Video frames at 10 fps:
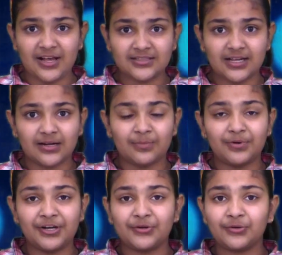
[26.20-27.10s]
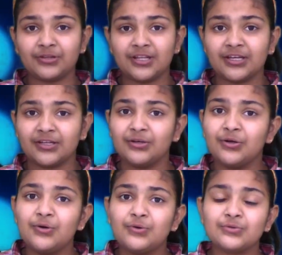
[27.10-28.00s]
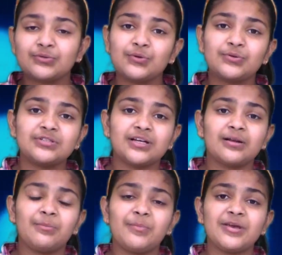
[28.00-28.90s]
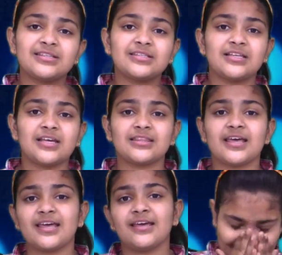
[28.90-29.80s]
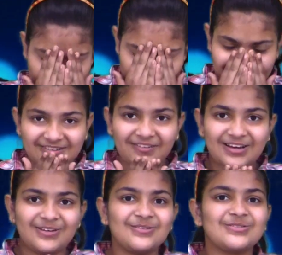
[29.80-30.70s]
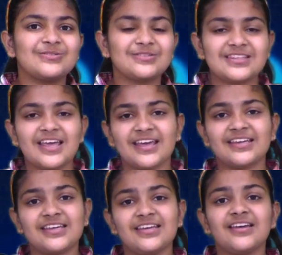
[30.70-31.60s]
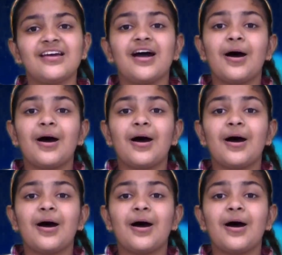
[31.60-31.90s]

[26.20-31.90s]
पाँच साल कंप्लीट होते ही उसको उस जंगल में भेज दिया जाता है राज्य वाले लोग सोचते हैं कि